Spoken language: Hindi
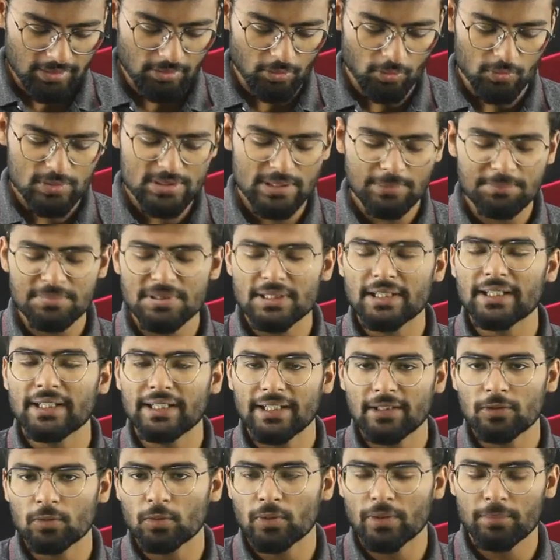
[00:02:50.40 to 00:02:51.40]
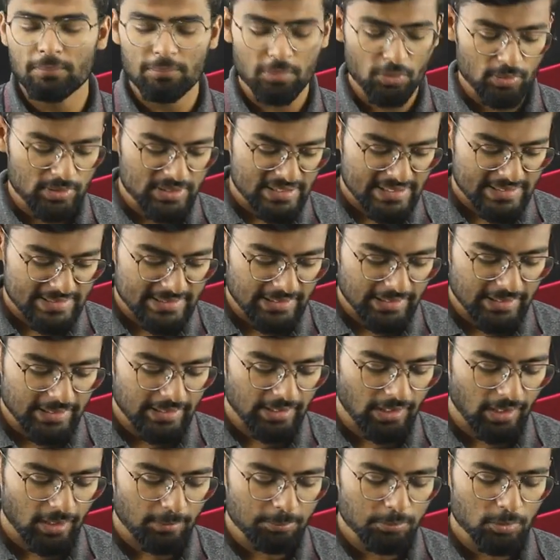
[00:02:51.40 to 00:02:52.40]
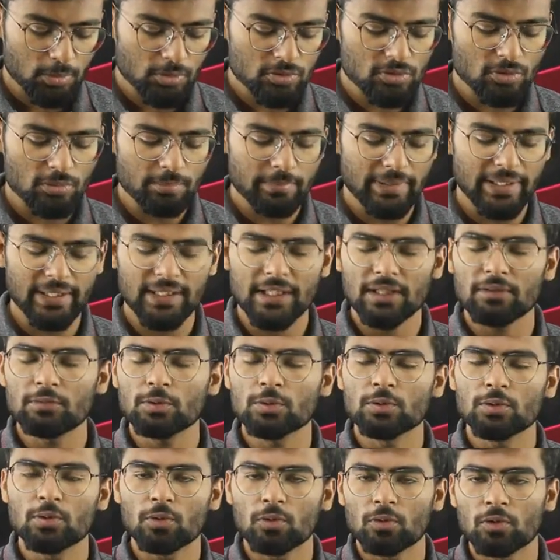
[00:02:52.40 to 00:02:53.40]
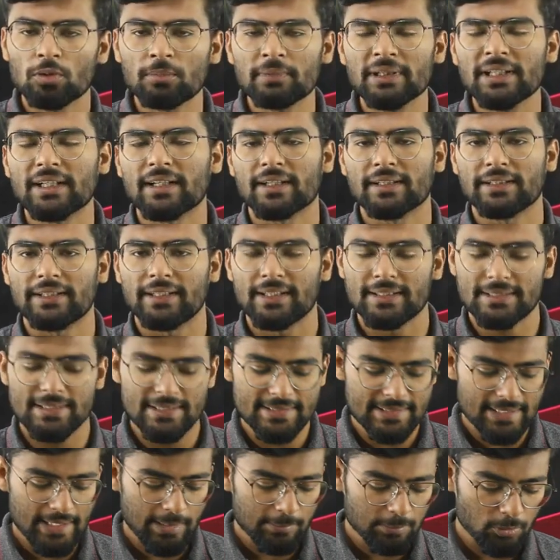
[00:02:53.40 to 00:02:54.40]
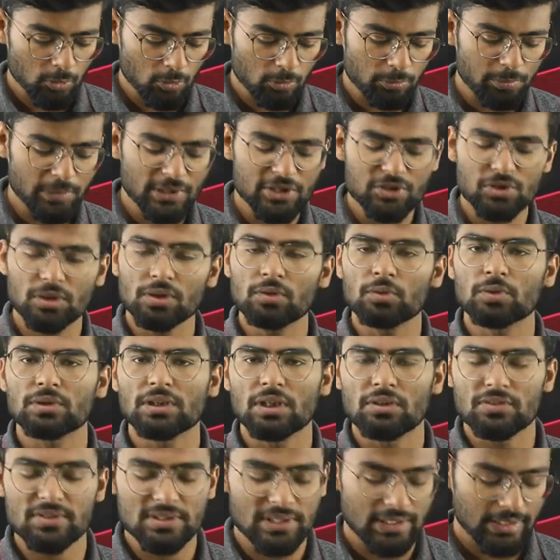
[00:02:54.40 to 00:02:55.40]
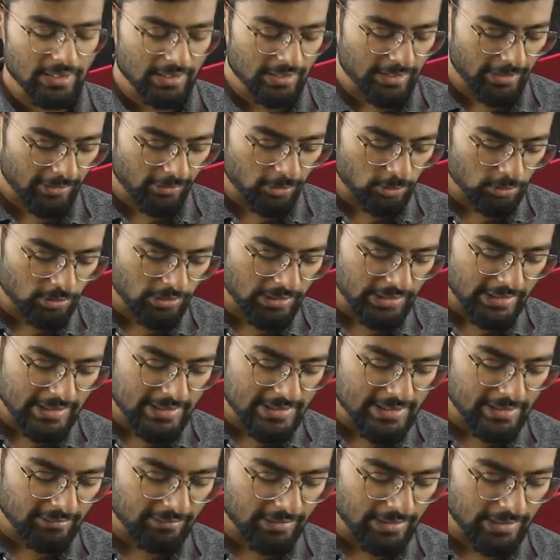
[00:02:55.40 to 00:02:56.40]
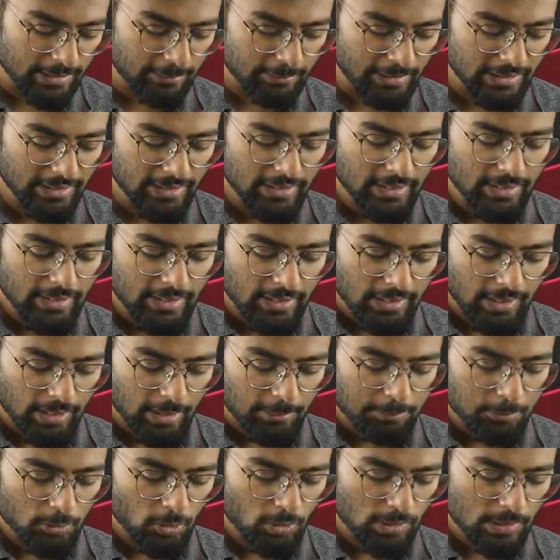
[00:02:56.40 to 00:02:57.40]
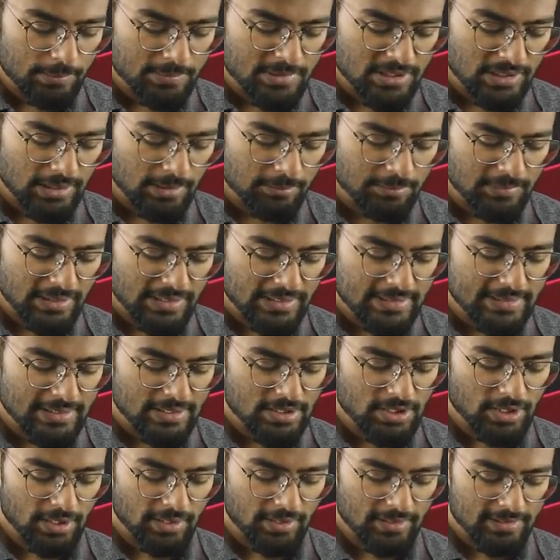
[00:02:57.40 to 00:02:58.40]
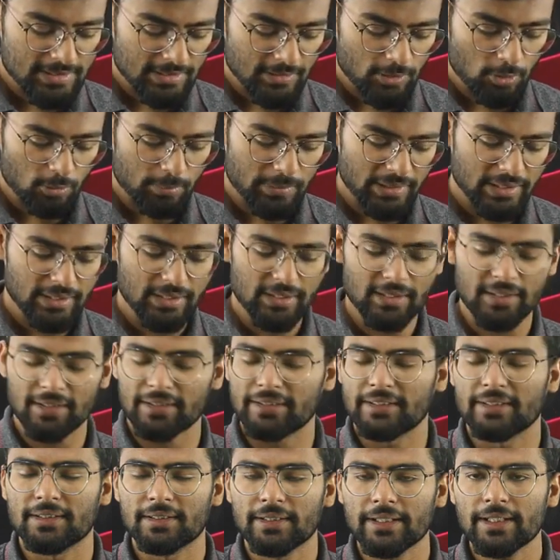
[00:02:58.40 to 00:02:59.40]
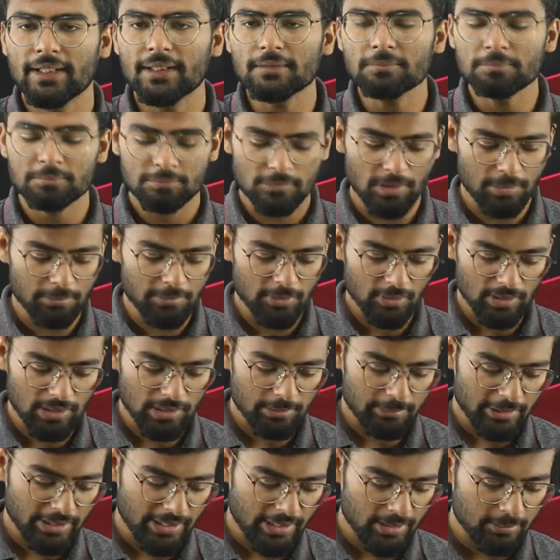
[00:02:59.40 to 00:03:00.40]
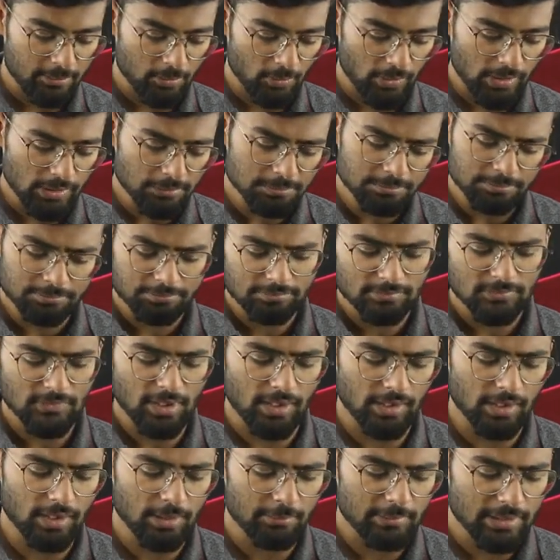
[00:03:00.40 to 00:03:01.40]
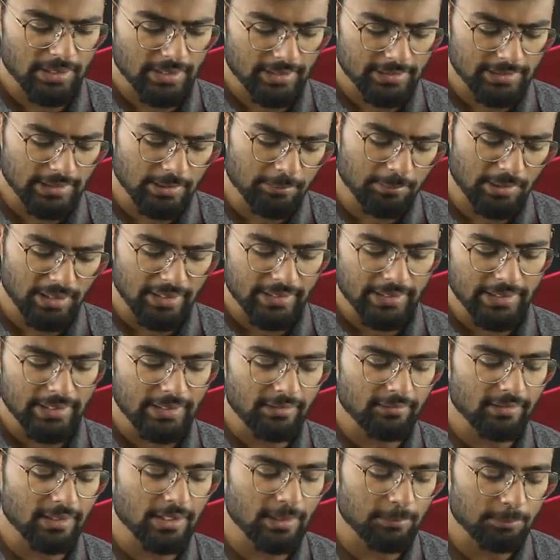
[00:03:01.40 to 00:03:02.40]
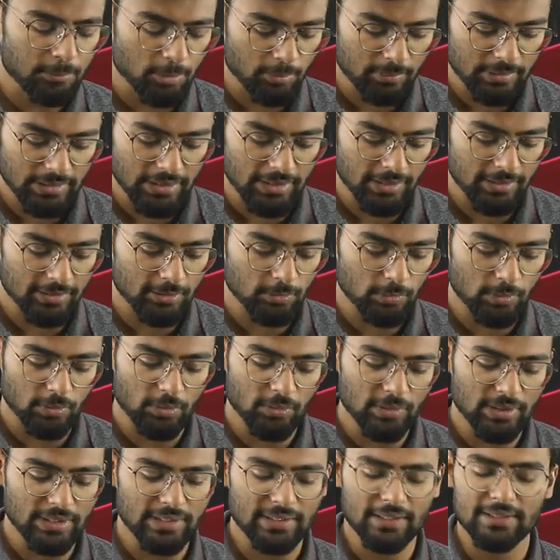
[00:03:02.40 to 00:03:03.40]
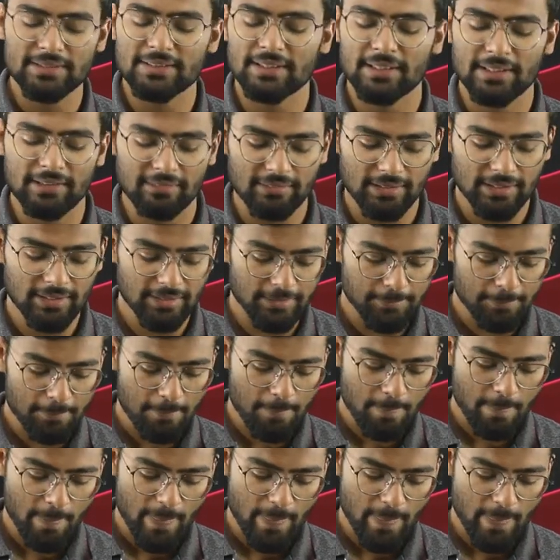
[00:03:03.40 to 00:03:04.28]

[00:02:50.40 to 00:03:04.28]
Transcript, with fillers: और सबसे एक और इम्पोर्टेंट चीज़ है कि आपको जो बैठे वो दोनों में करनी है जैसे आप ऊपर जो टू थाउजेंड की कर रहे हो तो नीचे वाले में आपको कम से कम तीन से चार हज़ार रुपये की करनी है ठीक है अभी वाले में टाइम हो गया अगले में करते हैं बाकी ये वाला आपको मैं दिखाता हूँ देखो कितना जाने वाला है